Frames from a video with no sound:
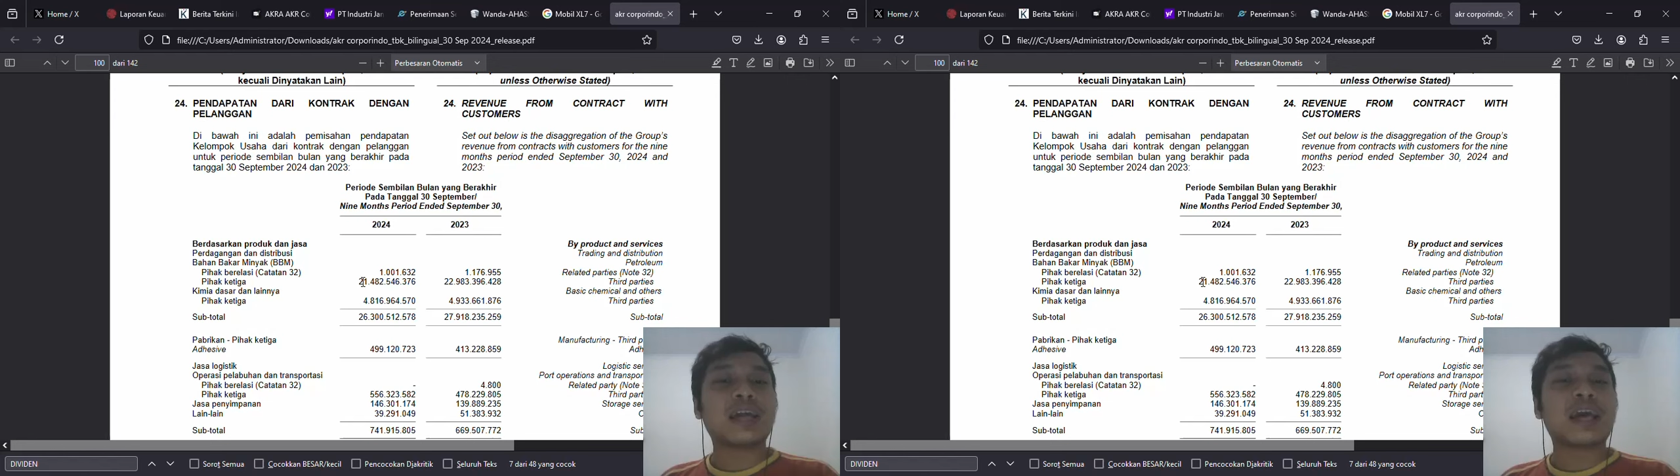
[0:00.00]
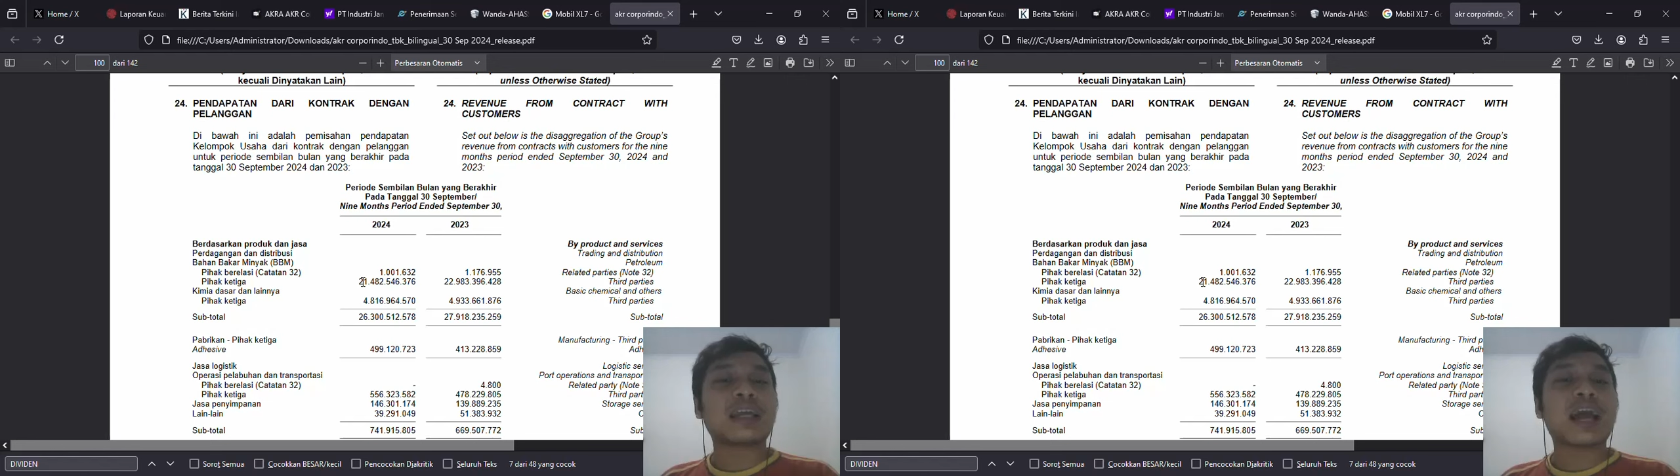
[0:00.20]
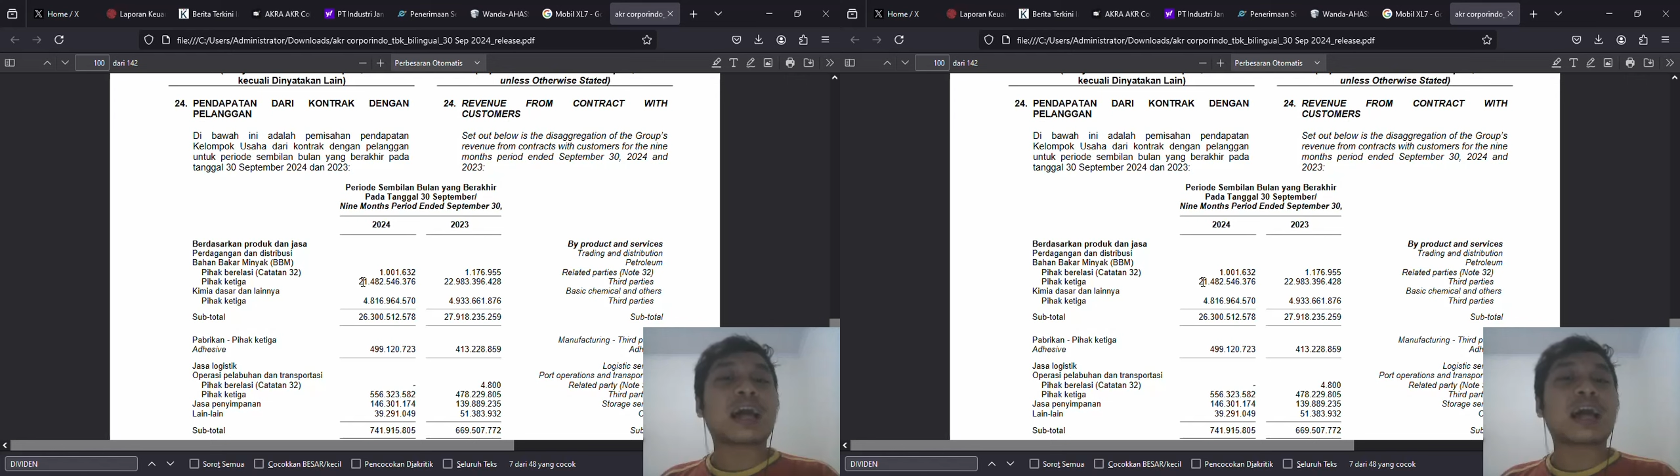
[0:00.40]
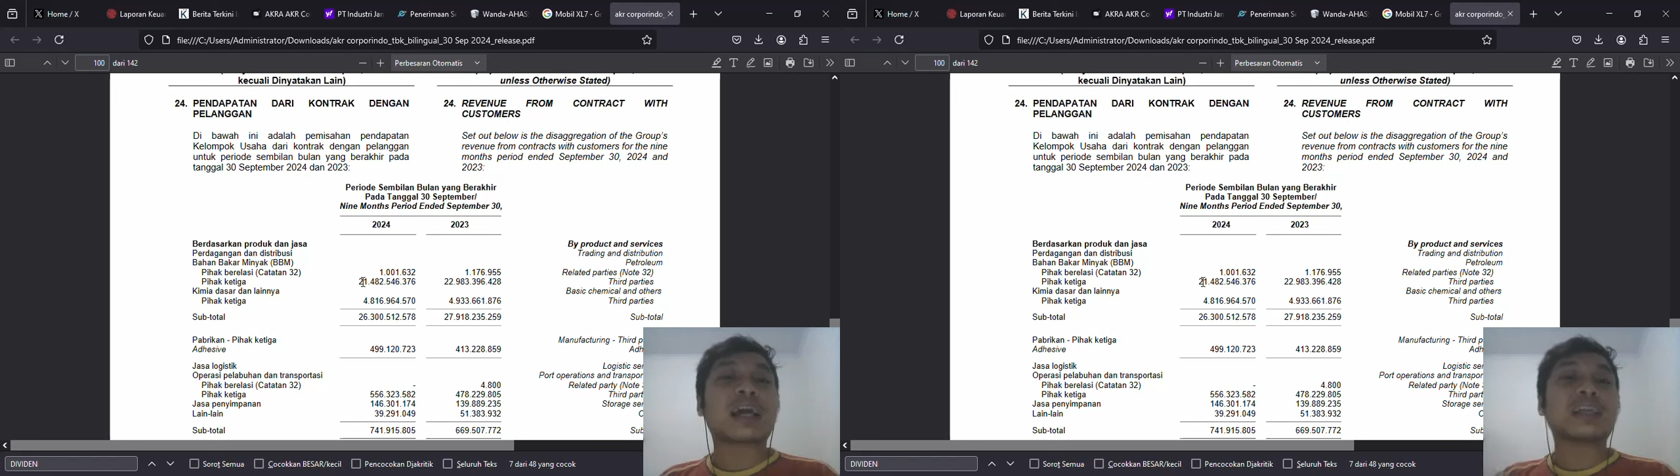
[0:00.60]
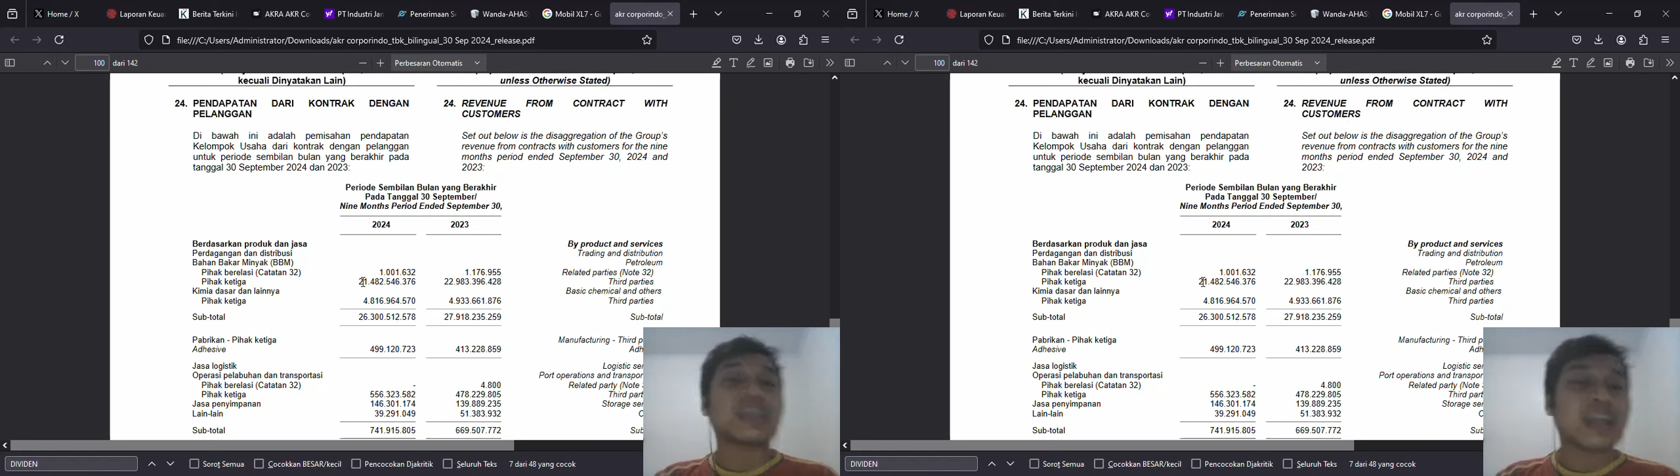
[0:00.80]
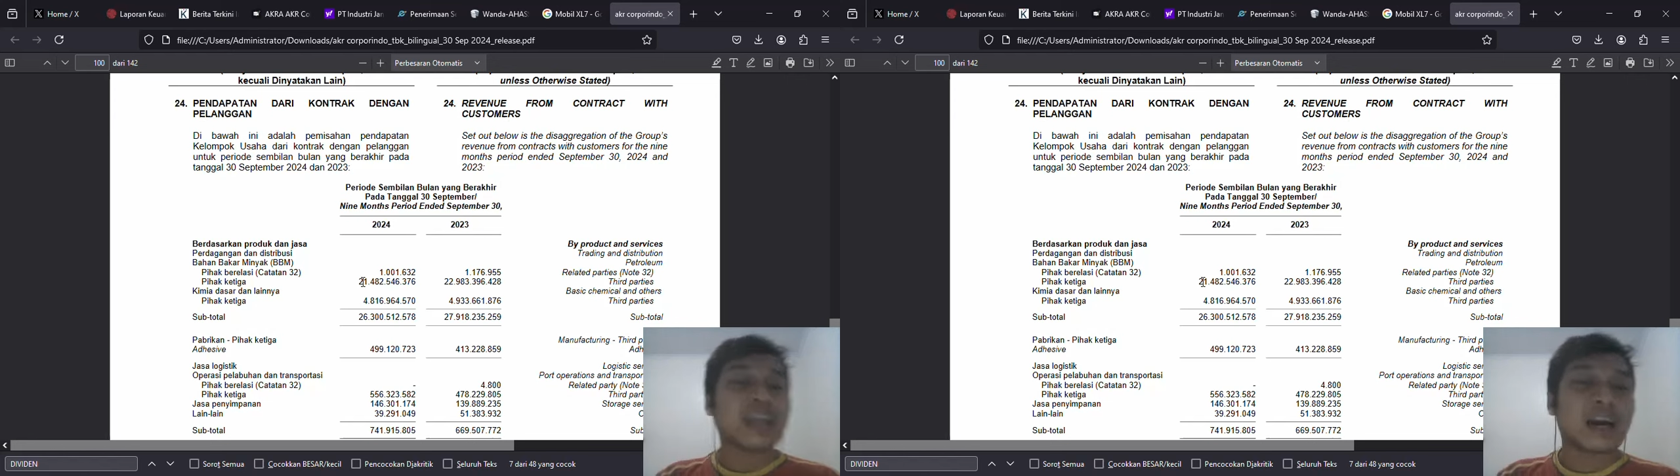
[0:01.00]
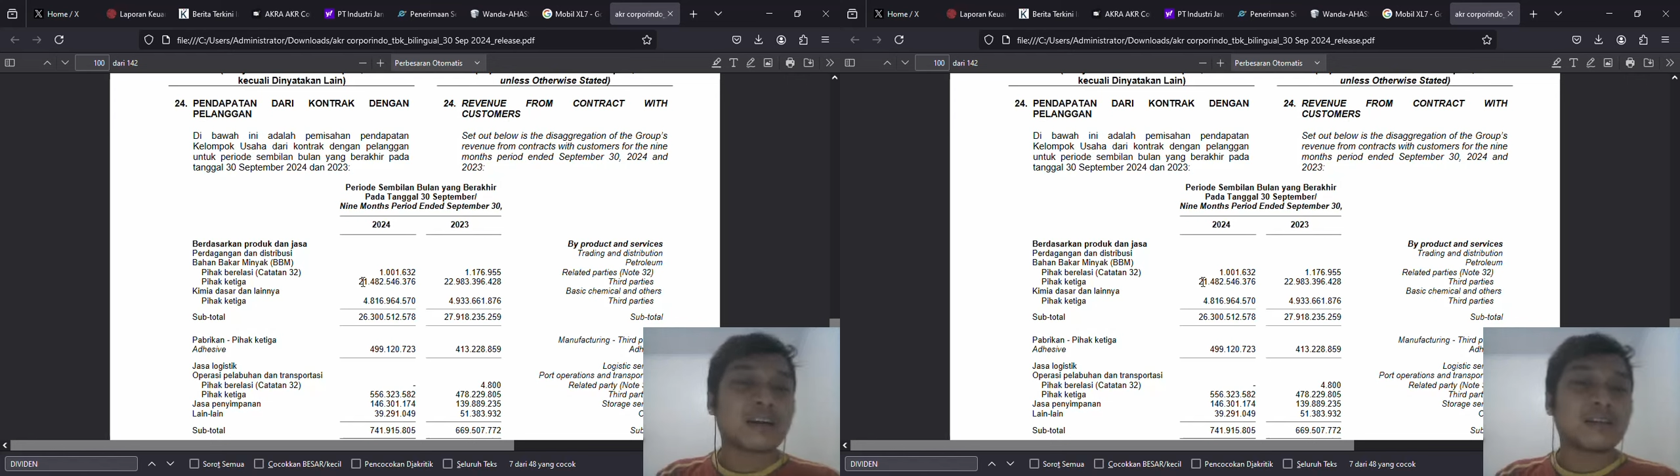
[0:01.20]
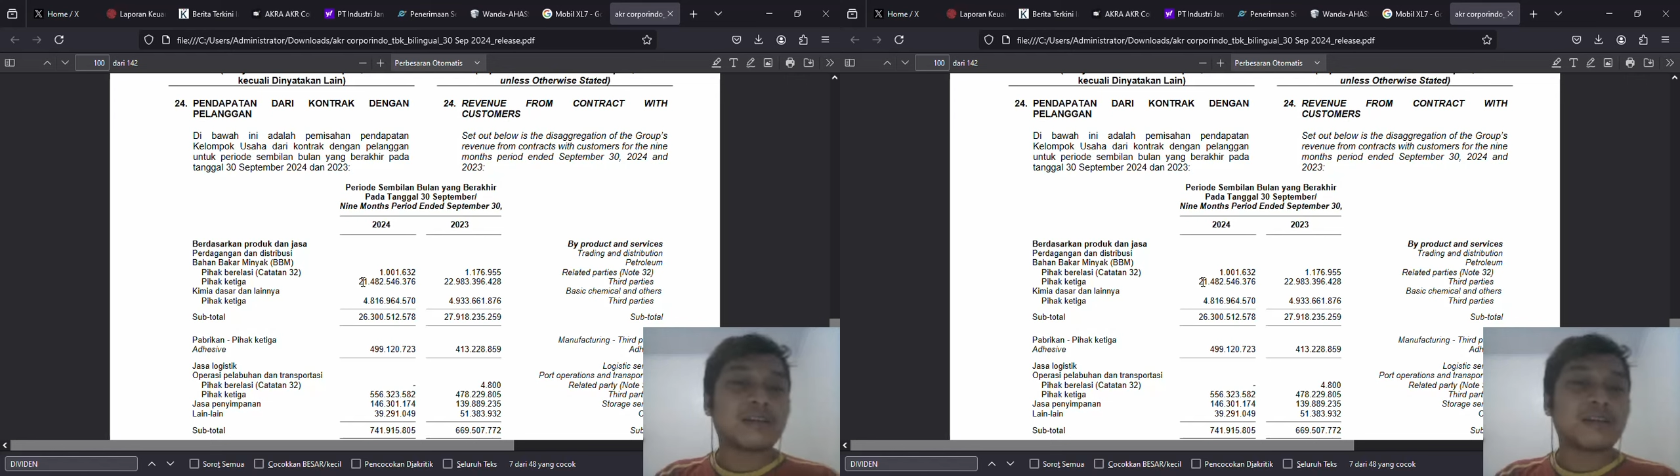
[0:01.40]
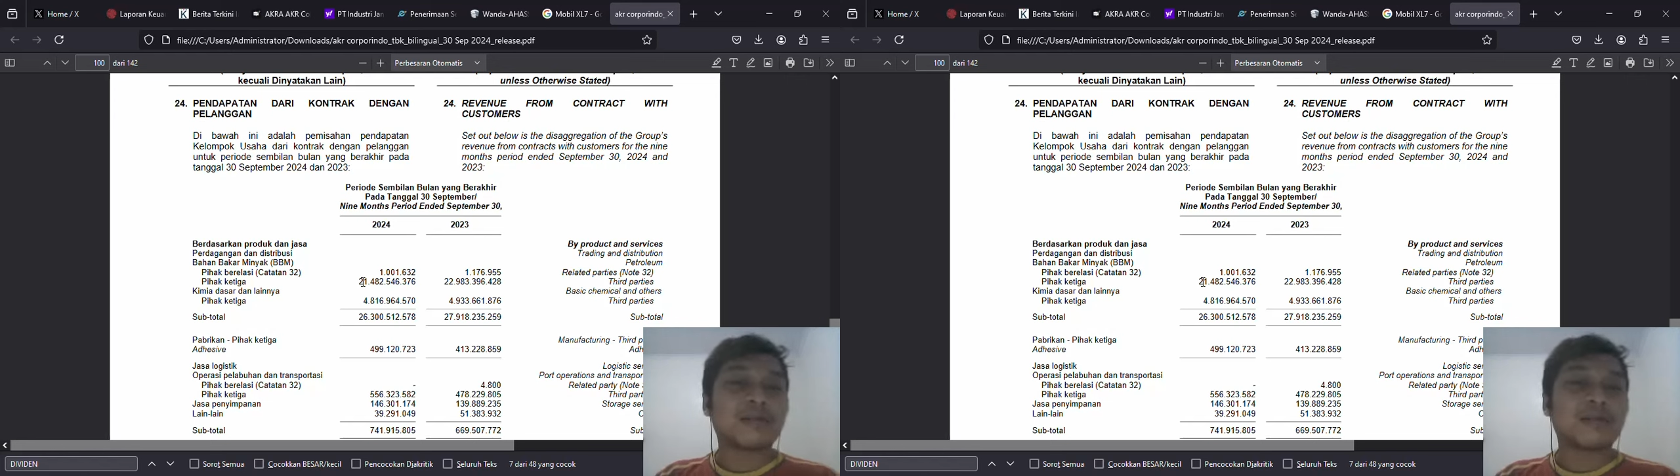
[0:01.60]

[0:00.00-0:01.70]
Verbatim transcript: dari akranya yang